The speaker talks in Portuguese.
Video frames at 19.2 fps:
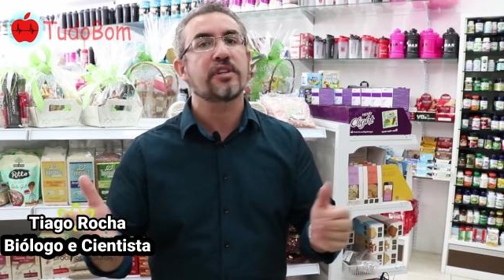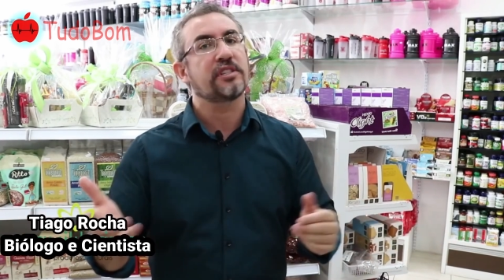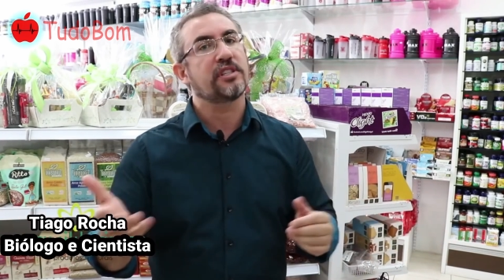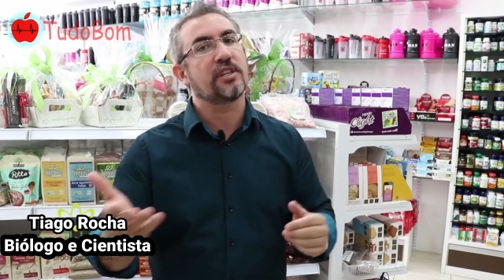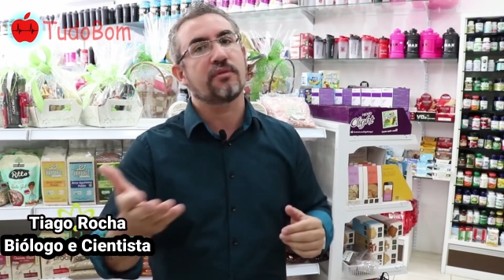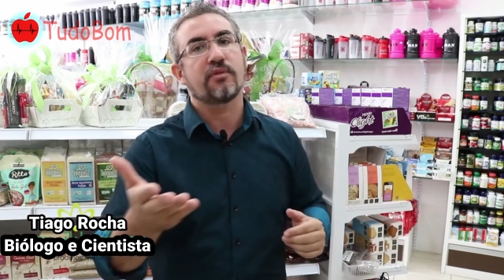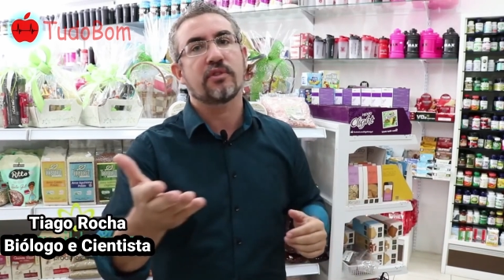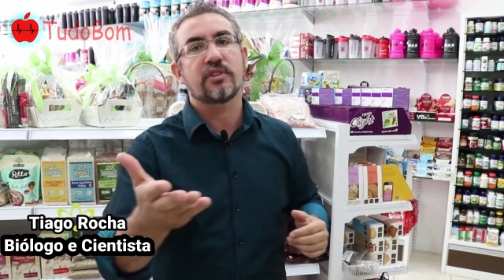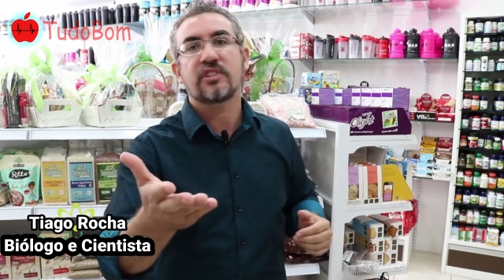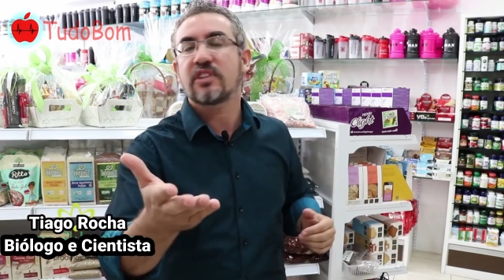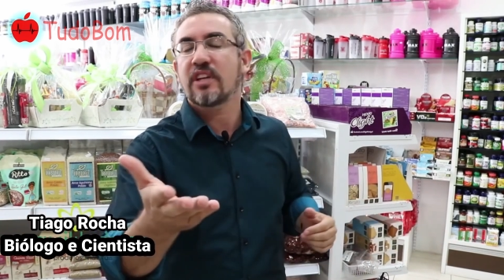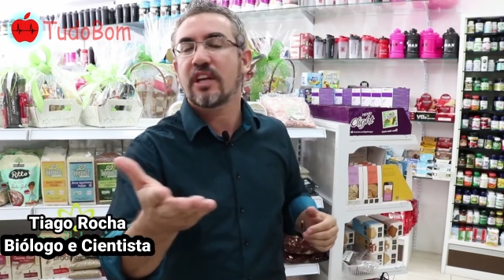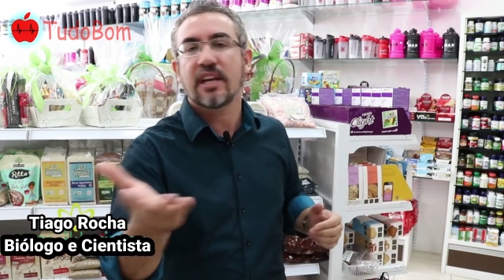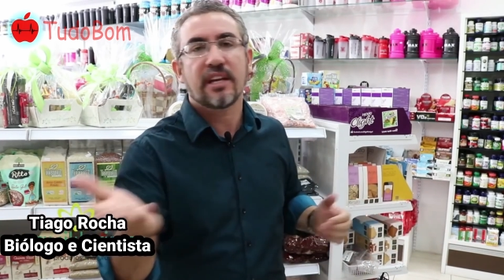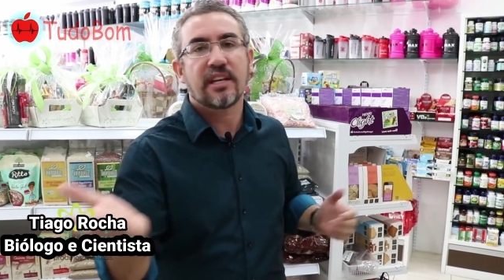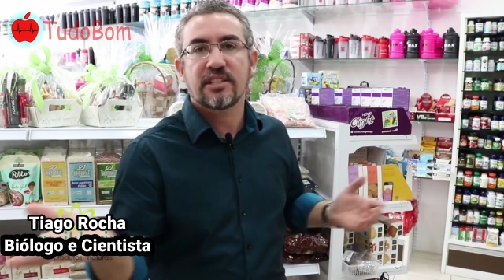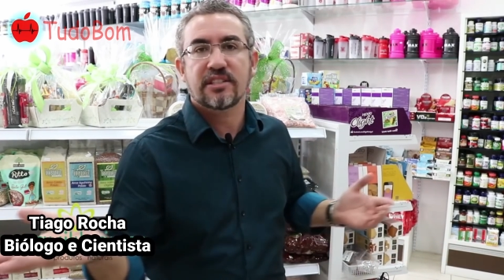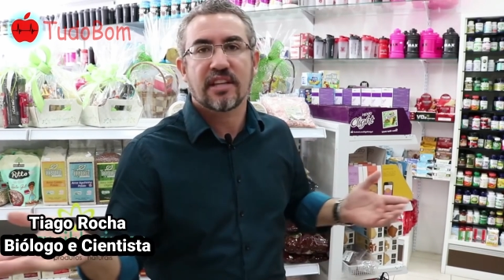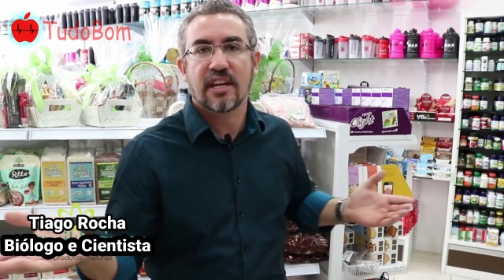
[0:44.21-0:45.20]
Então
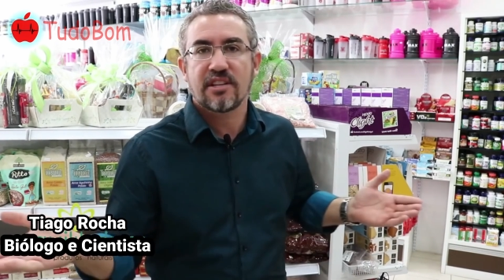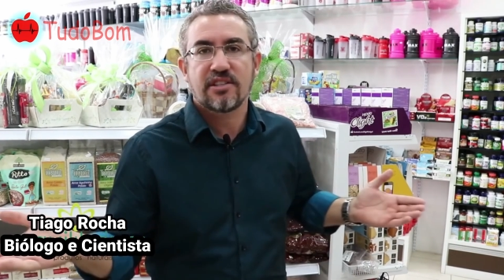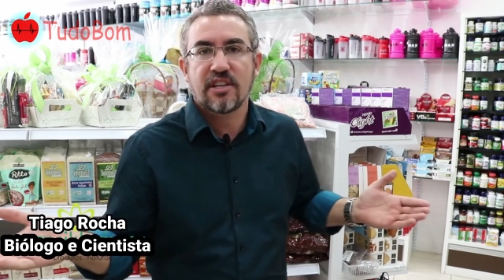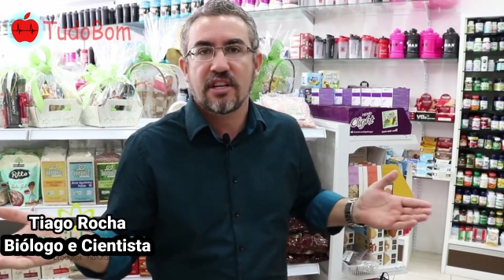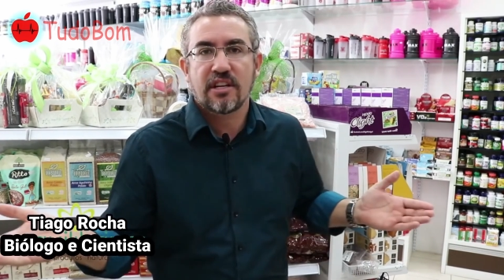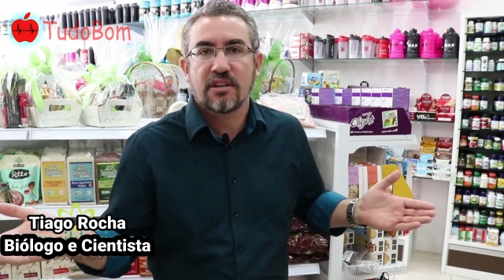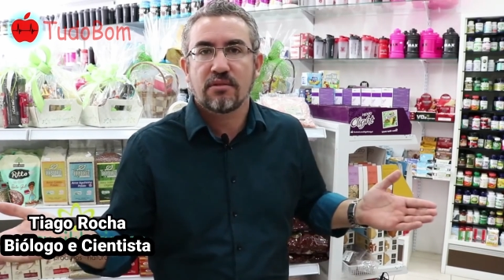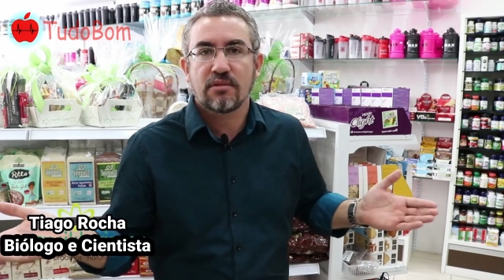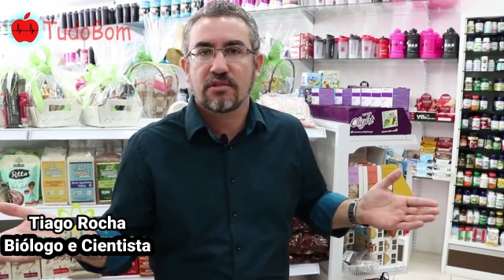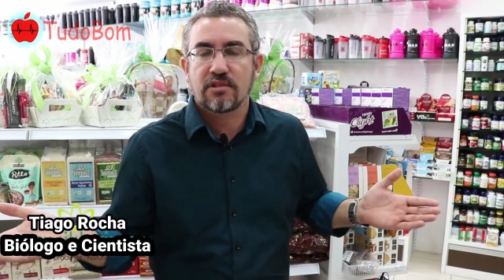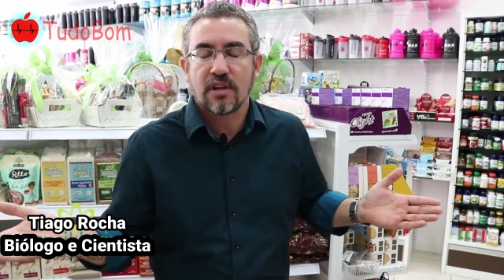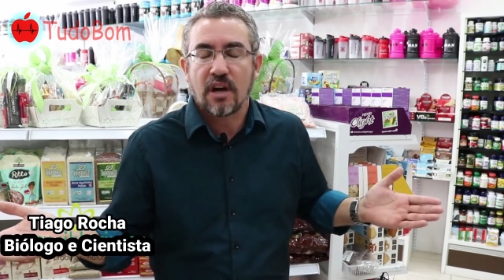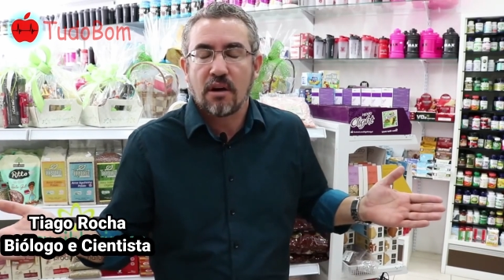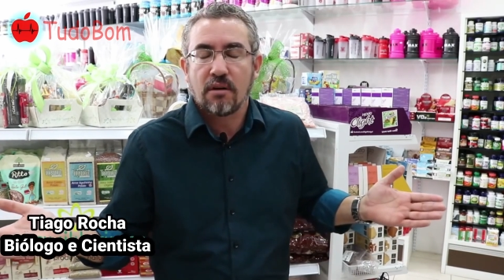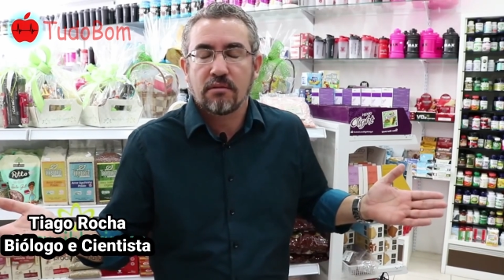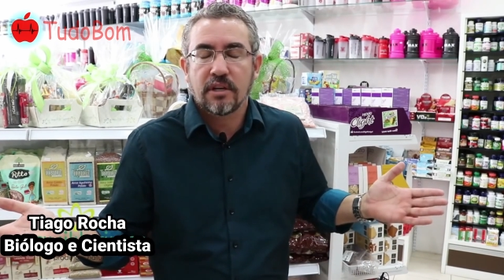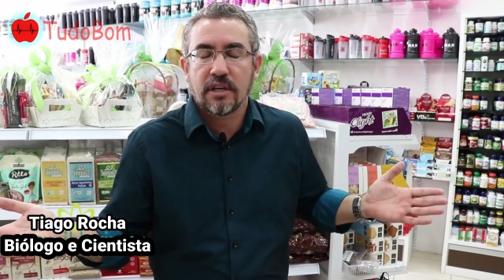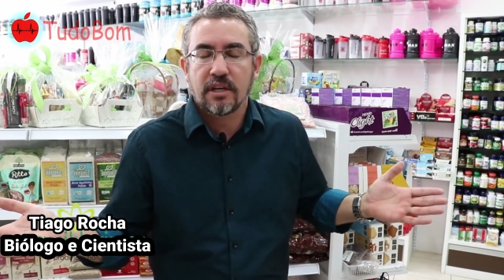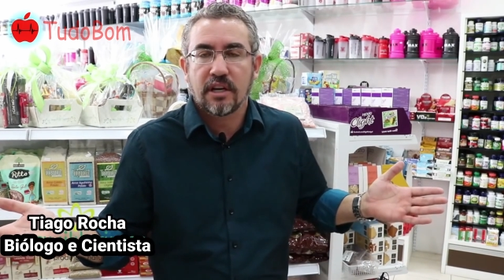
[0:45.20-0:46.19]
você está ingerindo sal em